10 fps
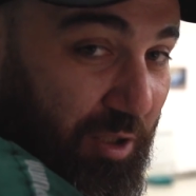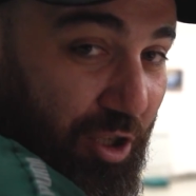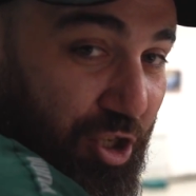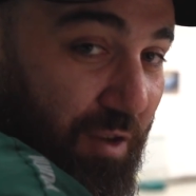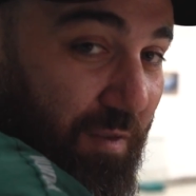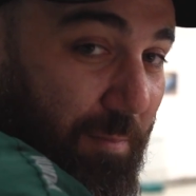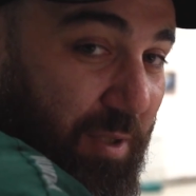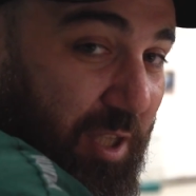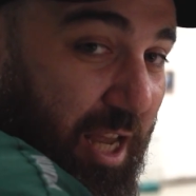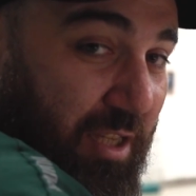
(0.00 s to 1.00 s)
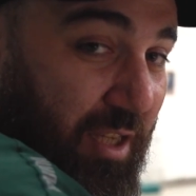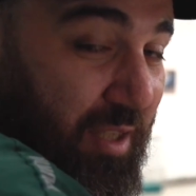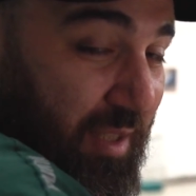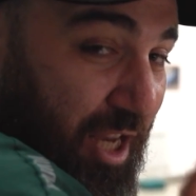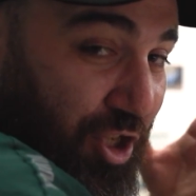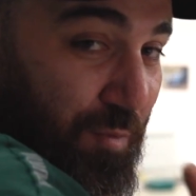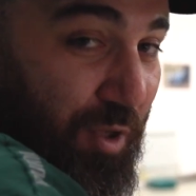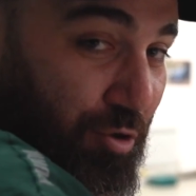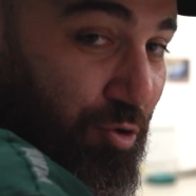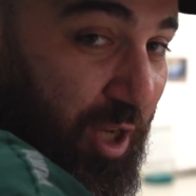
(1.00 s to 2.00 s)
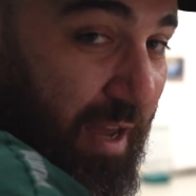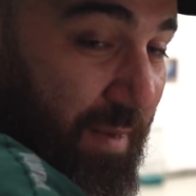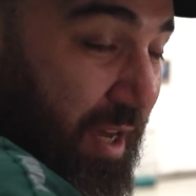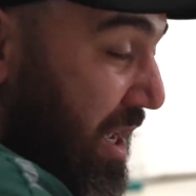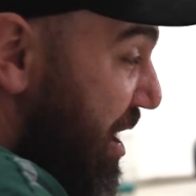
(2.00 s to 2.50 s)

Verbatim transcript: ссылочке в описании и с нашими друзьями